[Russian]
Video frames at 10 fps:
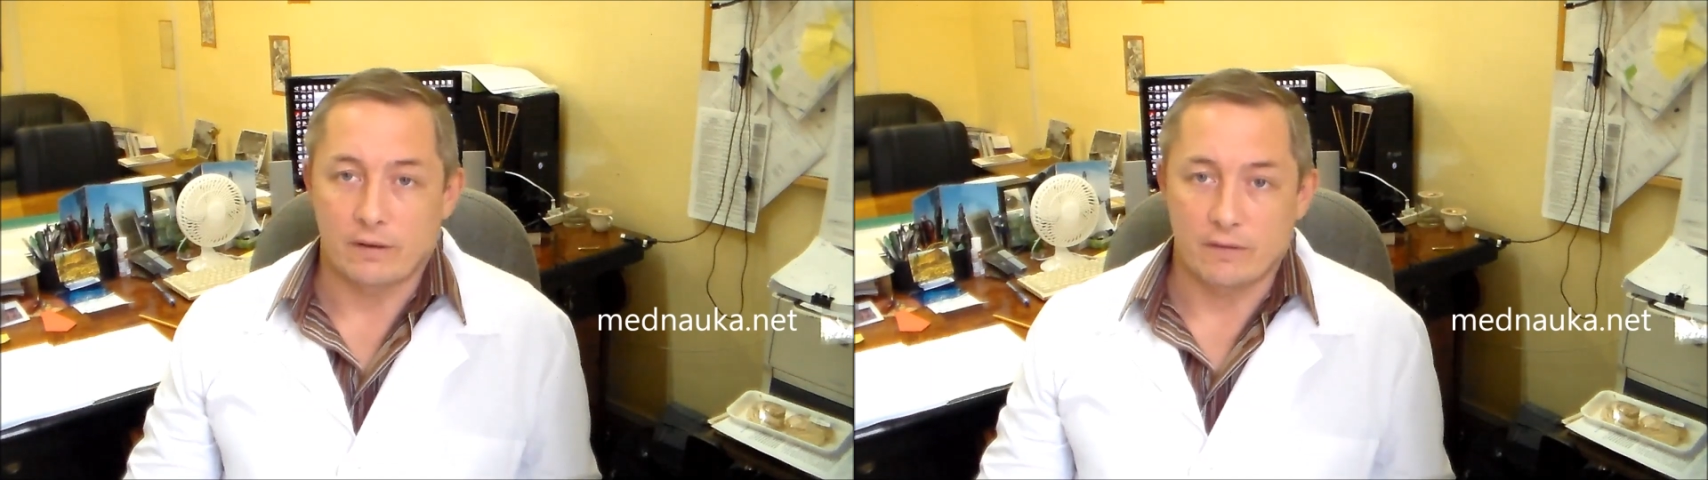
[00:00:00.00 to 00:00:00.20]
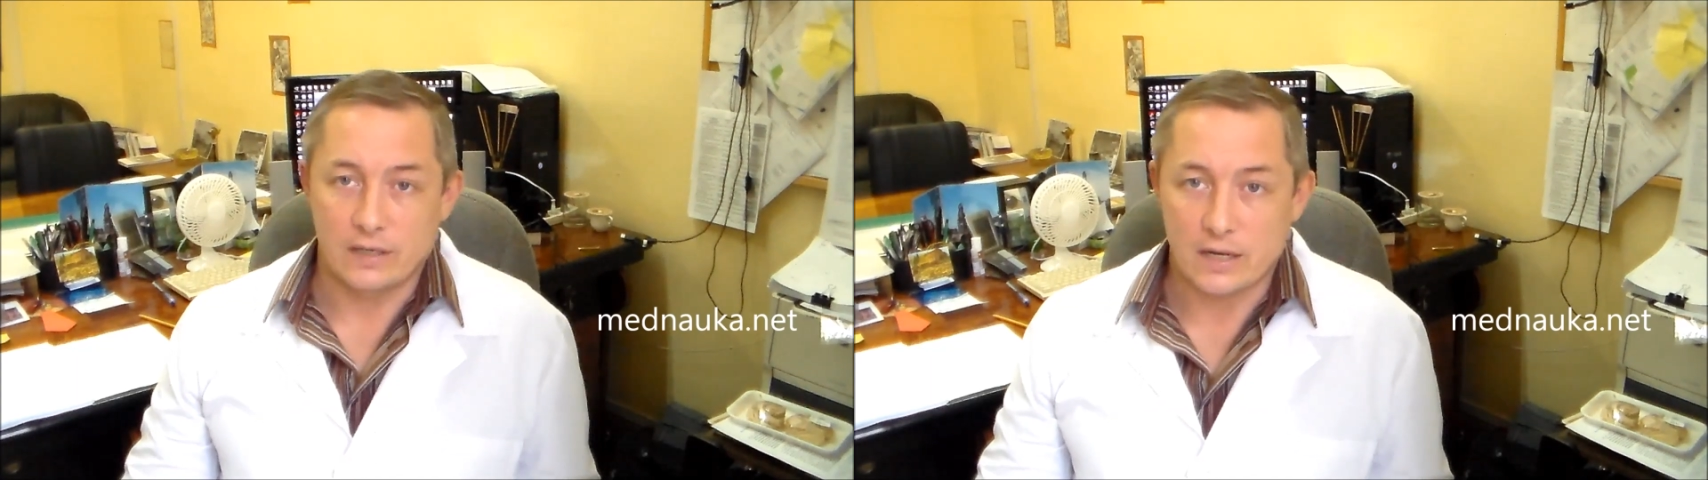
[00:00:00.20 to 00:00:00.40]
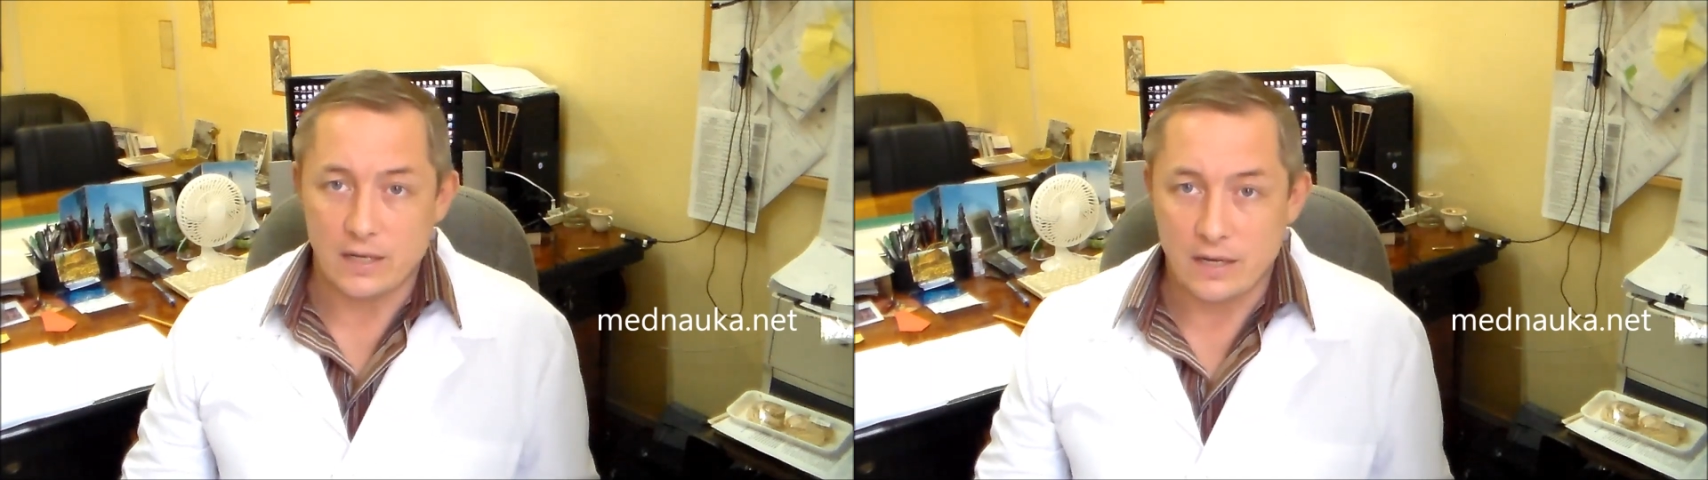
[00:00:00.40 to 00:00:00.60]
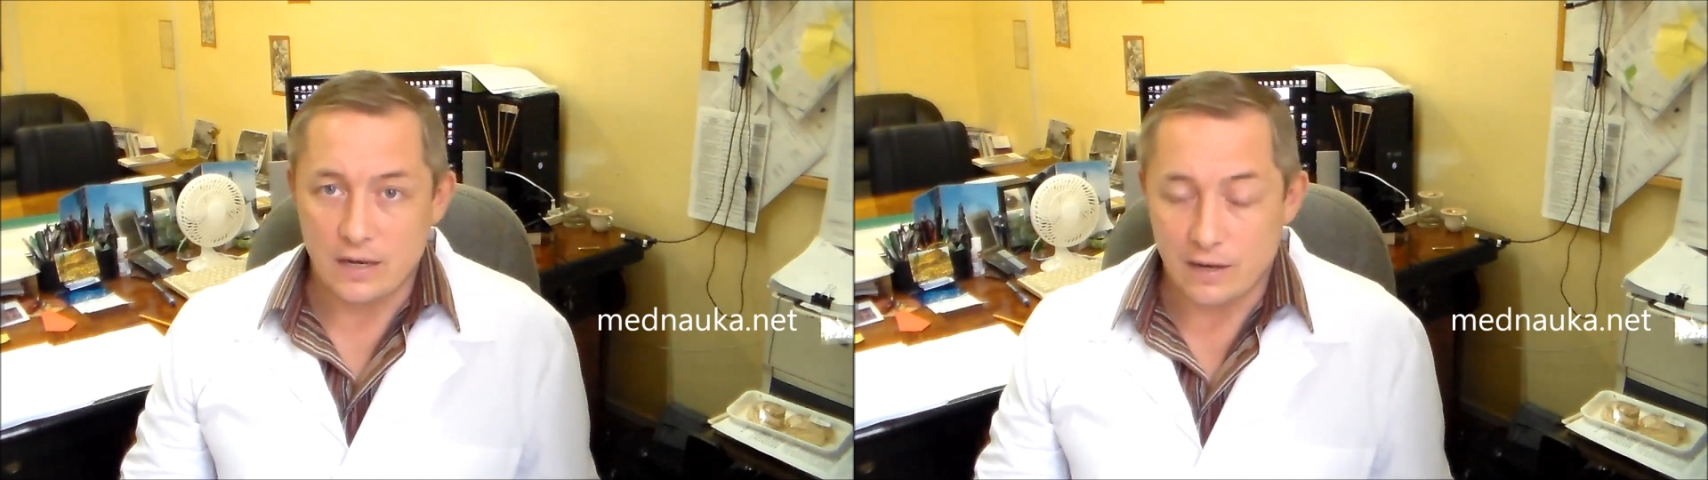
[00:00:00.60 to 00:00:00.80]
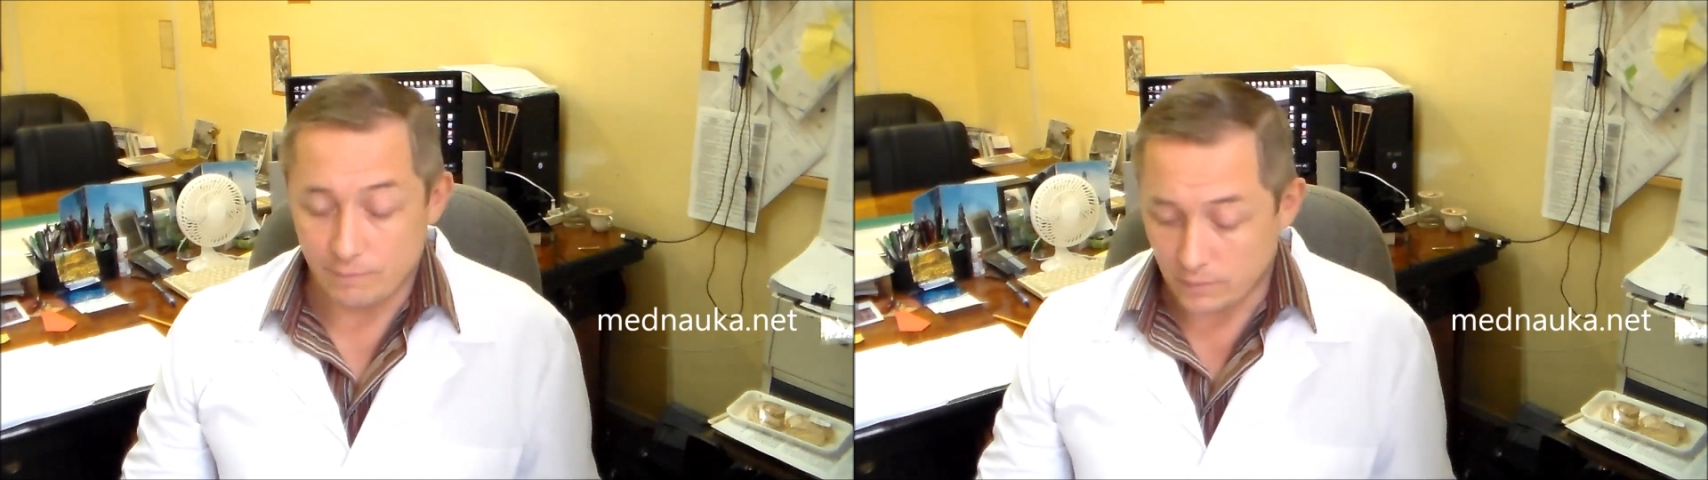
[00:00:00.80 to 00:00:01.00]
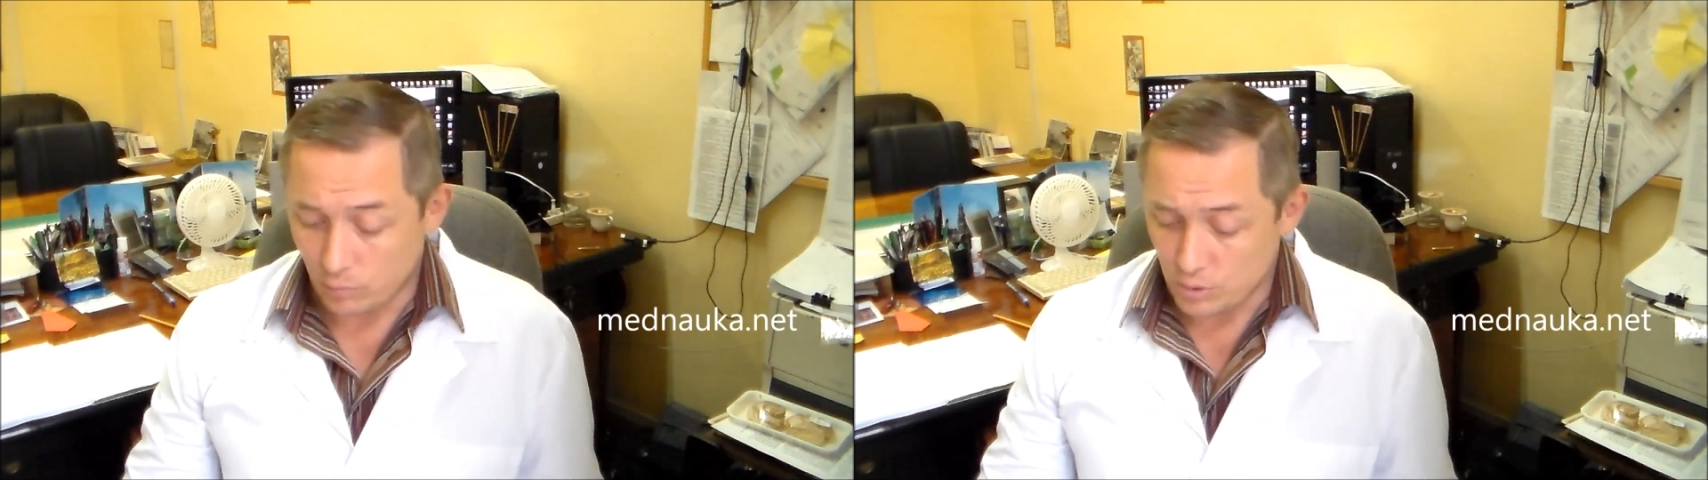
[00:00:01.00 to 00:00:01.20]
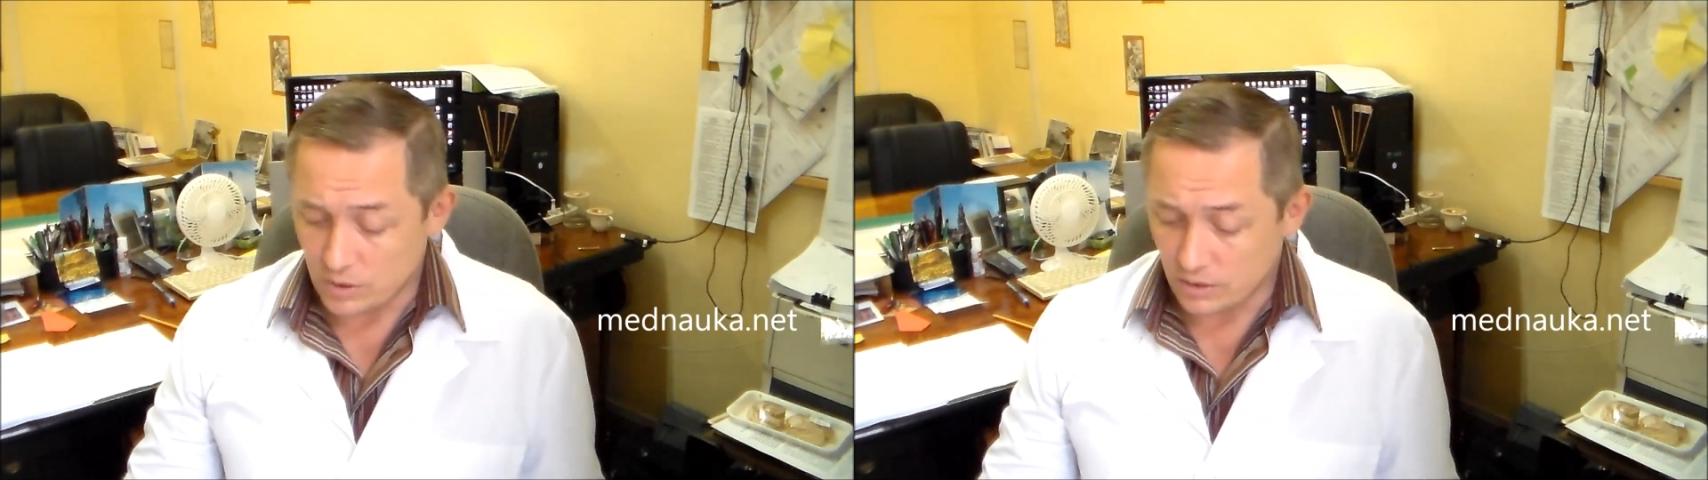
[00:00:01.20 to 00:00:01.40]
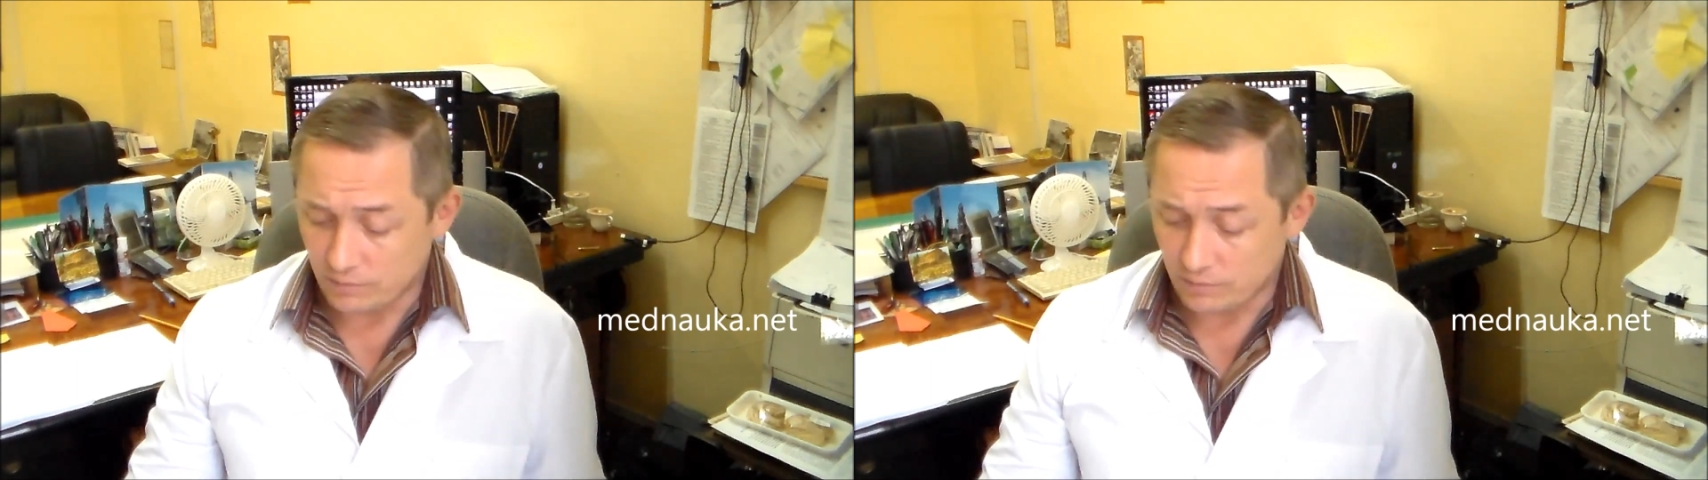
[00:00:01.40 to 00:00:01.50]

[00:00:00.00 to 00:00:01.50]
привыканий и о побочных